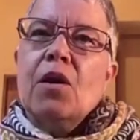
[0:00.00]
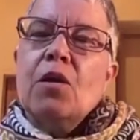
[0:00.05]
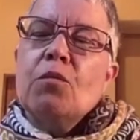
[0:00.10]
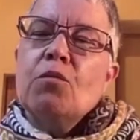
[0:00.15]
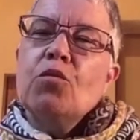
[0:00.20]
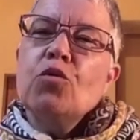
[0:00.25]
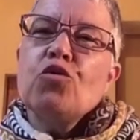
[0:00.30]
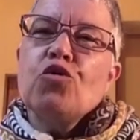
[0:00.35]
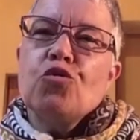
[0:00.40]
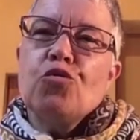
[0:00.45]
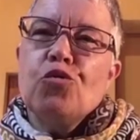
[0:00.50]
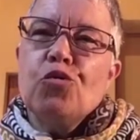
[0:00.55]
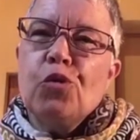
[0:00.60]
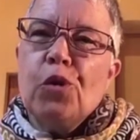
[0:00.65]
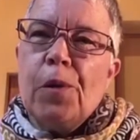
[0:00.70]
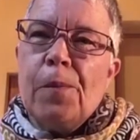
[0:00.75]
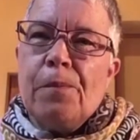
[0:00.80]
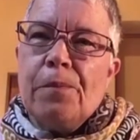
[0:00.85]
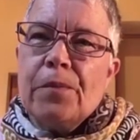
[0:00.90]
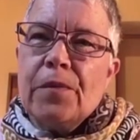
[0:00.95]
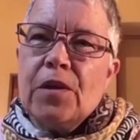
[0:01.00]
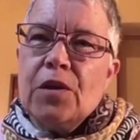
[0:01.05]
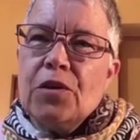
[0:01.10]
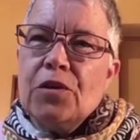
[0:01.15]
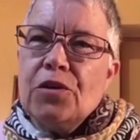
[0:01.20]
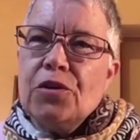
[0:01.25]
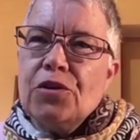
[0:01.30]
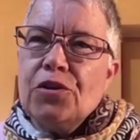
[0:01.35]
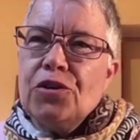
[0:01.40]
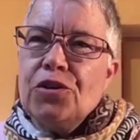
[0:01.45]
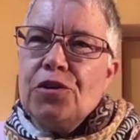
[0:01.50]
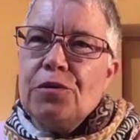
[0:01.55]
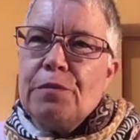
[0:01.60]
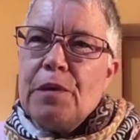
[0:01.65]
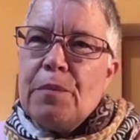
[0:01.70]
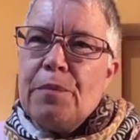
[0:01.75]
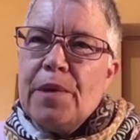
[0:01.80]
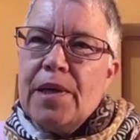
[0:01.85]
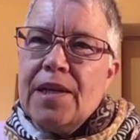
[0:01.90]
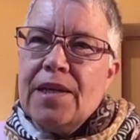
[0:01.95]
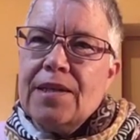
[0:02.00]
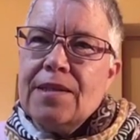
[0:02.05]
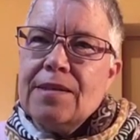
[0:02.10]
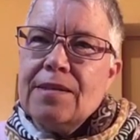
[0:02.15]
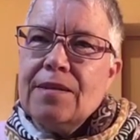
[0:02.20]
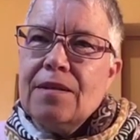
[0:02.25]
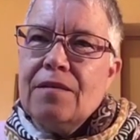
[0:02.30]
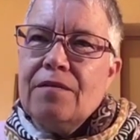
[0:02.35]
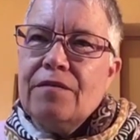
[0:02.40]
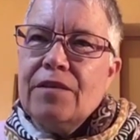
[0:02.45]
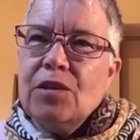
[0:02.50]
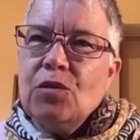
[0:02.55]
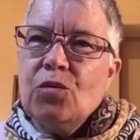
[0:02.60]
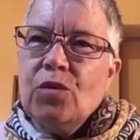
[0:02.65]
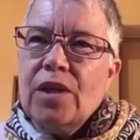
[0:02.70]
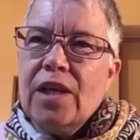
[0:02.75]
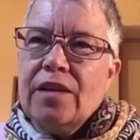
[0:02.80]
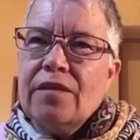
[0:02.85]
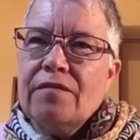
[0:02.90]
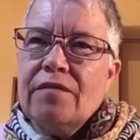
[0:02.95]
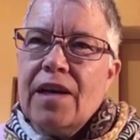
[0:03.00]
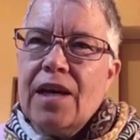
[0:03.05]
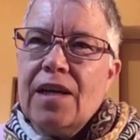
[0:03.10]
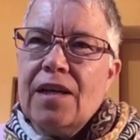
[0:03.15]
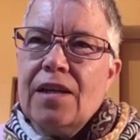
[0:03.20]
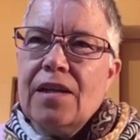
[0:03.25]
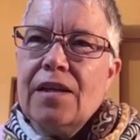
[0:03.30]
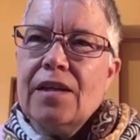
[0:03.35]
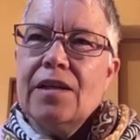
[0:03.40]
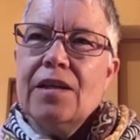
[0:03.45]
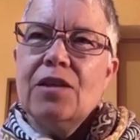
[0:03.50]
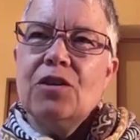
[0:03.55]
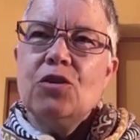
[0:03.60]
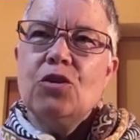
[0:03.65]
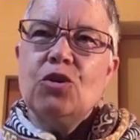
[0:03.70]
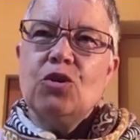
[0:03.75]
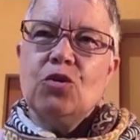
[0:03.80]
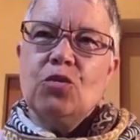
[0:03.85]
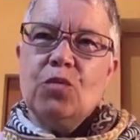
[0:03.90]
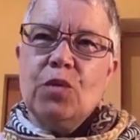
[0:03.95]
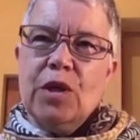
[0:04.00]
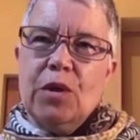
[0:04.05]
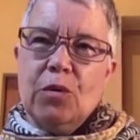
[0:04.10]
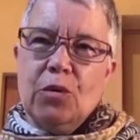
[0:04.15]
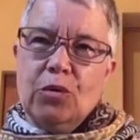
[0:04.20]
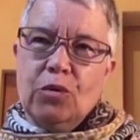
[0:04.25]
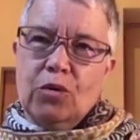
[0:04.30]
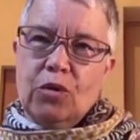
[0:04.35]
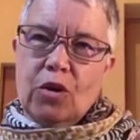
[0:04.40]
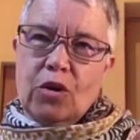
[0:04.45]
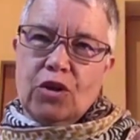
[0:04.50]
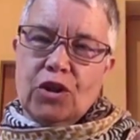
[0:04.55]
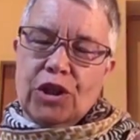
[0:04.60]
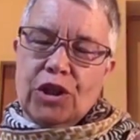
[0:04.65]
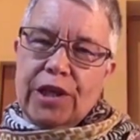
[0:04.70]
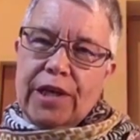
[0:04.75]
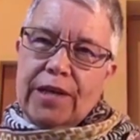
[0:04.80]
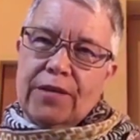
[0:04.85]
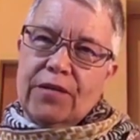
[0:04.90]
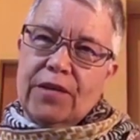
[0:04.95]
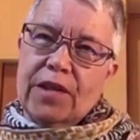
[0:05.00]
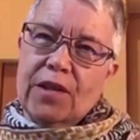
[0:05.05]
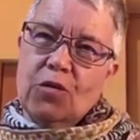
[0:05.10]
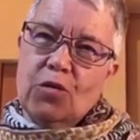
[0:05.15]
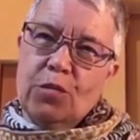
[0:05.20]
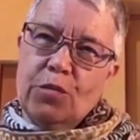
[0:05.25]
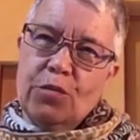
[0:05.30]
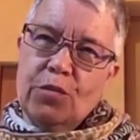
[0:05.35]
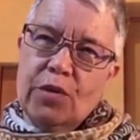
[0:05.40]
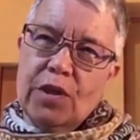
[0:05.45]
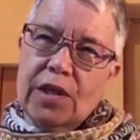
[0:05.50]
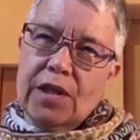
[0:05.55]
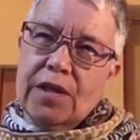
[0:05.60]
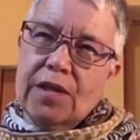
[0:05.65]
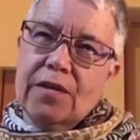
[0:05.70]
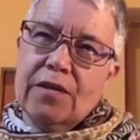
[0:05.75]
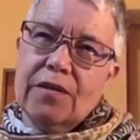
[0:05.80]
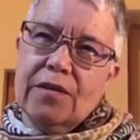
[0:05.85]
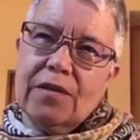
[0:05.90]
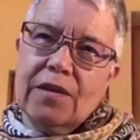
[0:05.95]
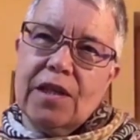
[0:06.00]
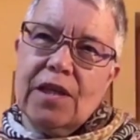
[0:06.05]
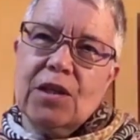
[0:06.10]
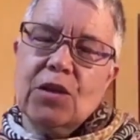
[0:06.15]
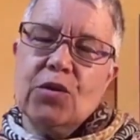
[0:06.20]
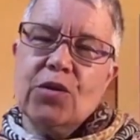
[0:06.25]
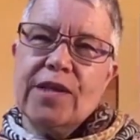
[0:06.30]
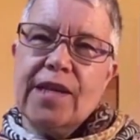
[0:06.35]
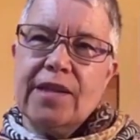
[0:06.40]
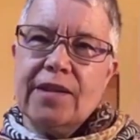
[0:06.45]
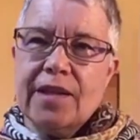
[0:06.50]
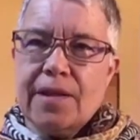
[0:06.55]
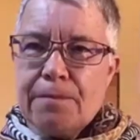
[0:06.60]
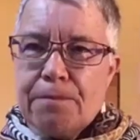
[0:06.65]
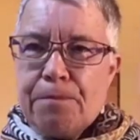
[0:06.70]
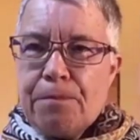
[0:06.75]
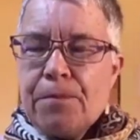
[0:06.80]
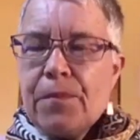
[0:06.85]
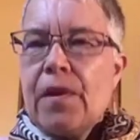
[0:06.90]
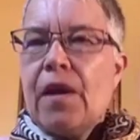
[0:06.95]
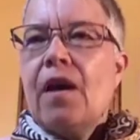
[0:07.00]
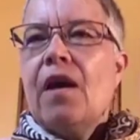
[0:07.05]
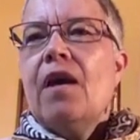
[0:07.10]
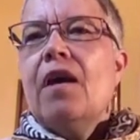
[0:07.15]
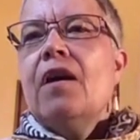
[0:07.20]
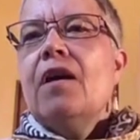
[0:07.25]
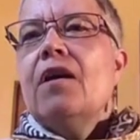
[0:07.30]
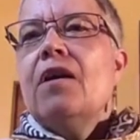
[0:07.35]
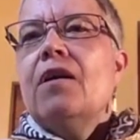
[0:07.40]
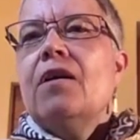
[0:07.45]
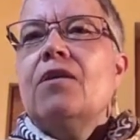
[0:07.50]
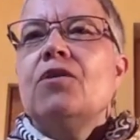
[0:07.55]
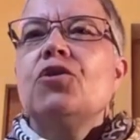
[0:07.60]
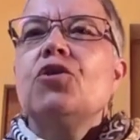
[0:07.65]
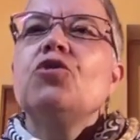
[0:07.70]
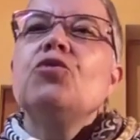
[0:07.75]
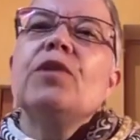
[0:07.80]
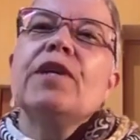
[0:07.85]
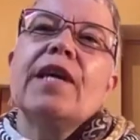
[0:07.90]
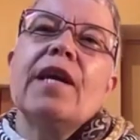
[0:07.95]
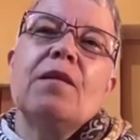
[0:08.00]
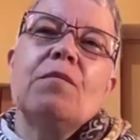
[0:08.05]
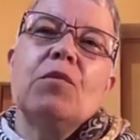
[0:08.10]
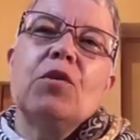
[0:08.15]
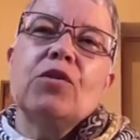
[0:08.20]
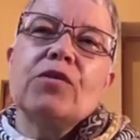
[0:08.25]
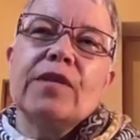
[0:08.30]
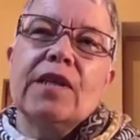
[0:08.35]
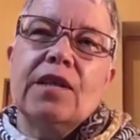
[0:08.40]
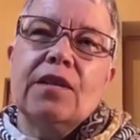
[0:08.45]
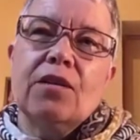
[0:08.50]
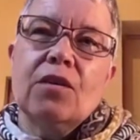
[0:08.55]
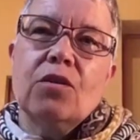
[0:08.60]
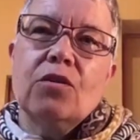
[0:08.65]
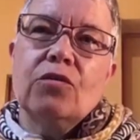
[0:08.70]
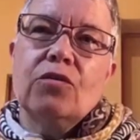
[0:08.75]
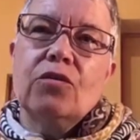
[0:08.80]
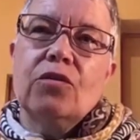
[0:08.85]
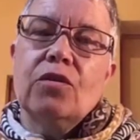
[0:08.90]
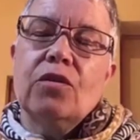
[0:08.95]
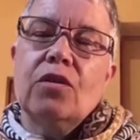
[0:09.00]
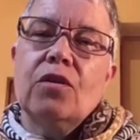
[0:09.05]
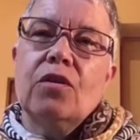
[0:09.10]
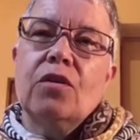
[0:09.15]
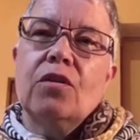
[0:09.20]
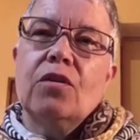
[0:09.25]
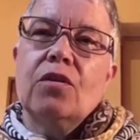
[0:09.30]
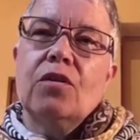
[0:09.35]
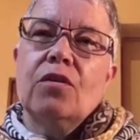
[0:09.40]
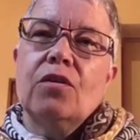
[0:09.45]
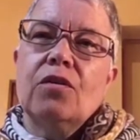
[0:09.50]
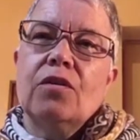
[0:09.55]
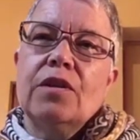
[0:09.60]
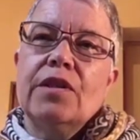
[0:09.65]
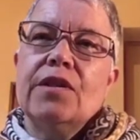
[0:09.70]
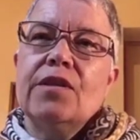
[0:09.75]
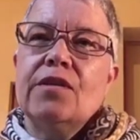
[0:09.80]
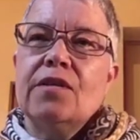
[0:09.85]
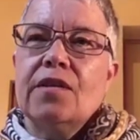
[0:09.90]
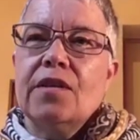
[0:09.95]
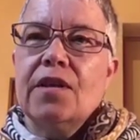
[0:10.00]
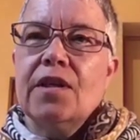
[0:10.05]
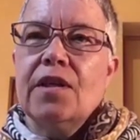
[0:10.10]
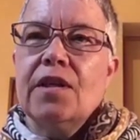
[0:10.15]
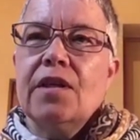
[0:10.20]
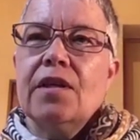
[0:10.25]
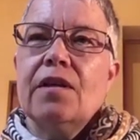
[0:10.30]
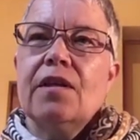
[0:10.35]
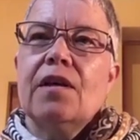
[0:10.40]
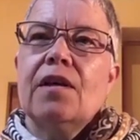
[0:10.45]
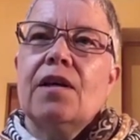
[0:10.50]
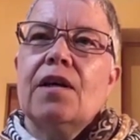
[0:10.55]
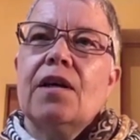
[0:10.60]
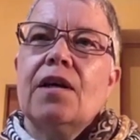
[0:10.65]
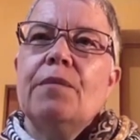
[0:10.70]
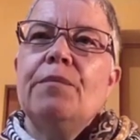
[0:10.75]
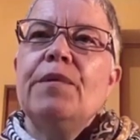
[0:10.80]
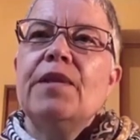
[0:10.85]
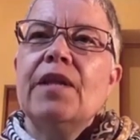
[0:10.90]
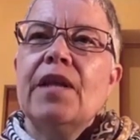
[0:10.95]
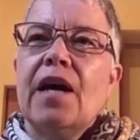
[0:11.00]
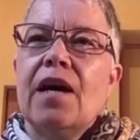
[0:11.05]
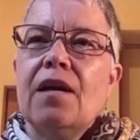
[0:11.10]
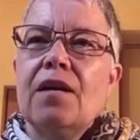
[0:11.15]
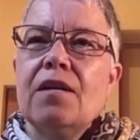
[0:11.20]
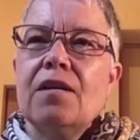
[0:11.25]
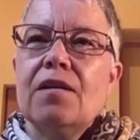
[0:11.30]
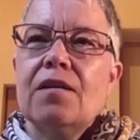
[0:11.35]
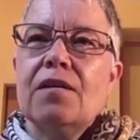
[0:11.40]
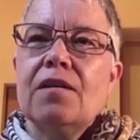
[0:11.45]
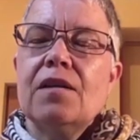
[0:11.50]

Bonjour, je m'appelle Sylvie Dougladval et je suis auteur chez Atier depuis euh, quelques années. Je suis également enseignante en lycée à Épinal,